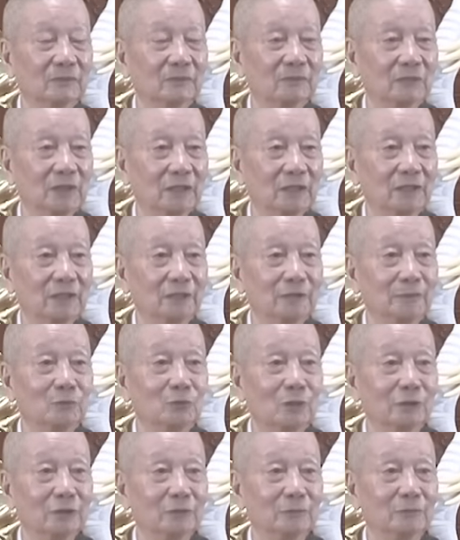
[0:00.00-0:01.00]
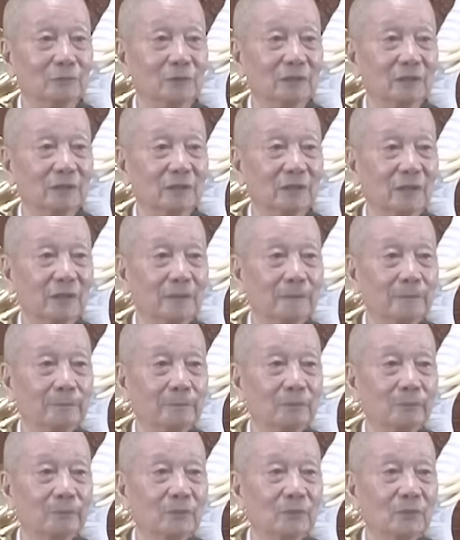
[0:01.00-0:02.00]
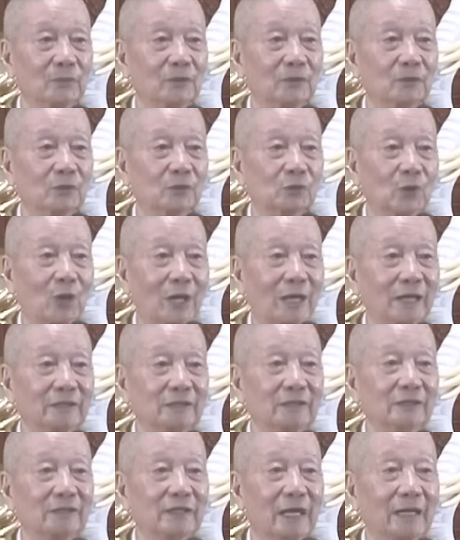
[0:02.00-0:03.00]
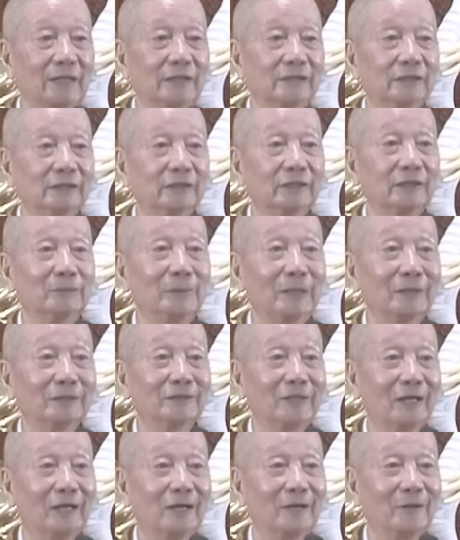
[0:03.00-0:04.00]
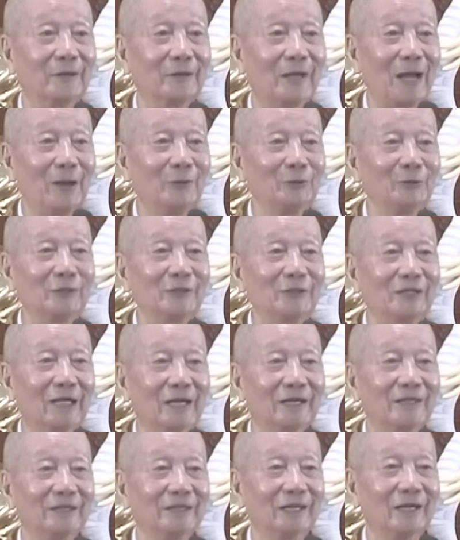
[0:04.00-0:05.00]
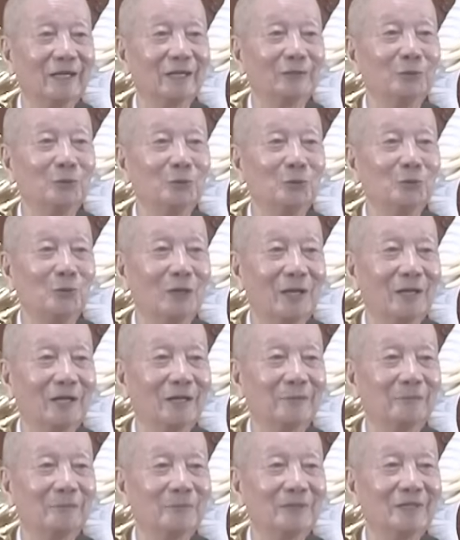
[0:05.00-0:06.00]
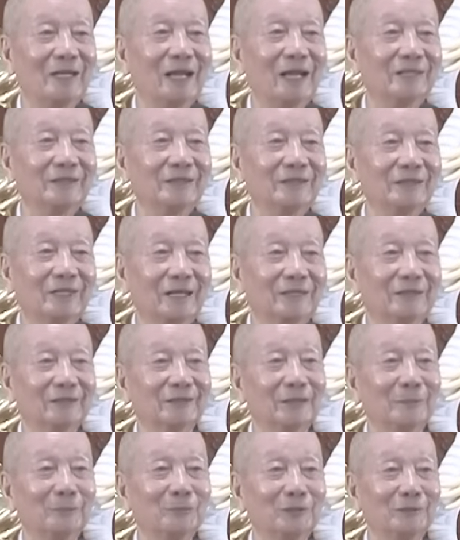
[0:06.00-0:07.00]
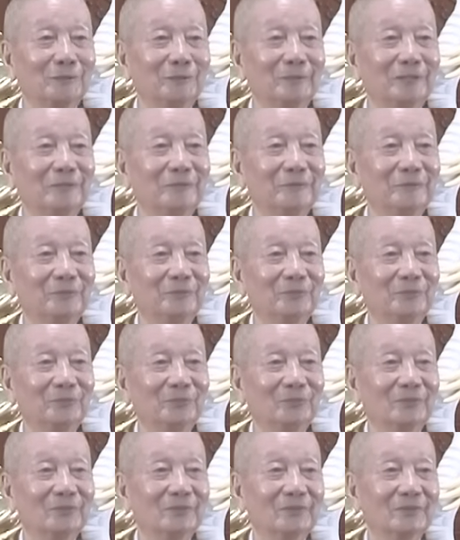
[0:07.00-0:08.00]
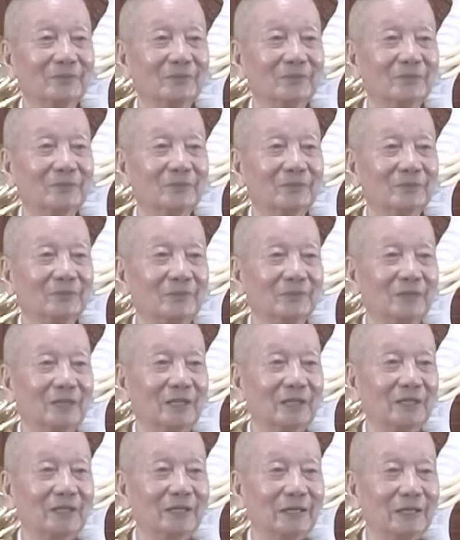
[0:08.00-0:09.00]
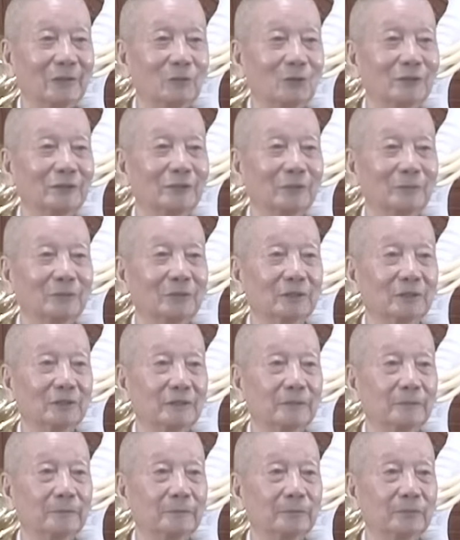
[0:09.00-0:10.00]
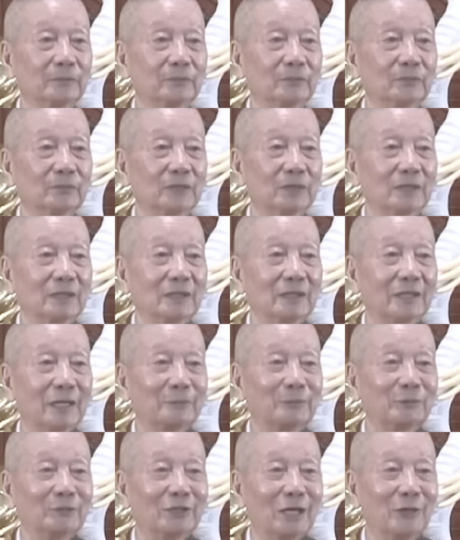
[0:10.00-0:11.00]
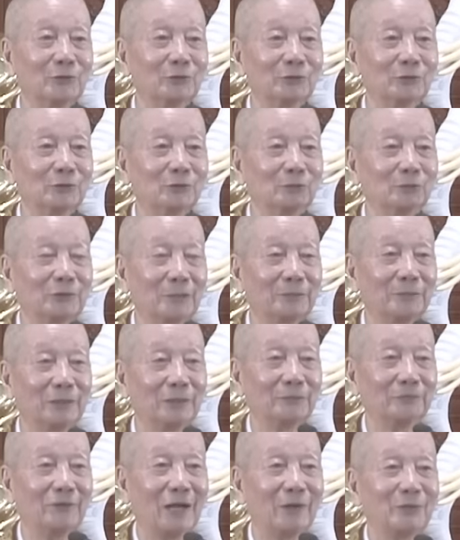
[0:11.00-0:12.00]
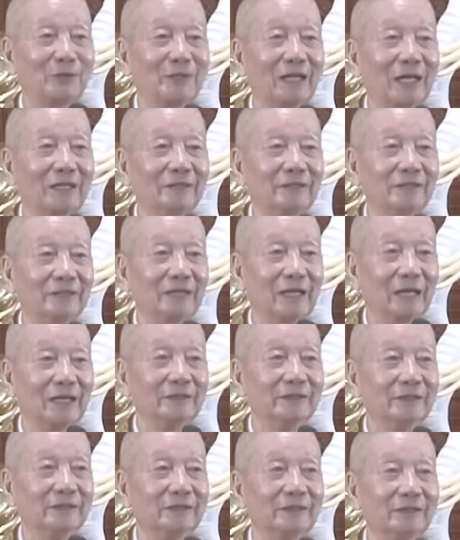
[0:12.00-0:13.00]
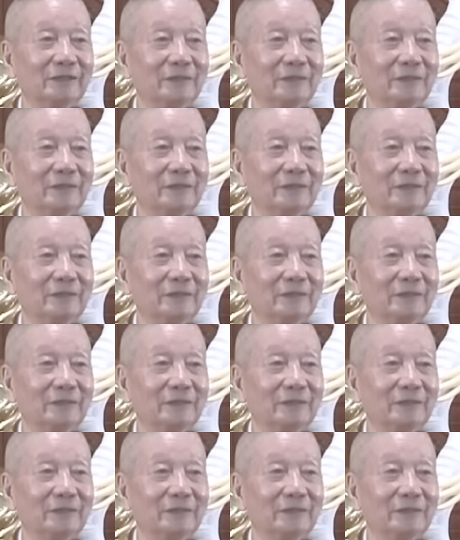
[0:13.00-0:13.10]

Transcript: Đây là điểm quan trọng nhất. Tòa Như Lai là trí bát nhã, áo Như Lai là hạnh nhu hòa, nhà Như Lai là tâm từ bi đây cái này quan trọng nhất làm sao chúng ta phải vào nhà như lai được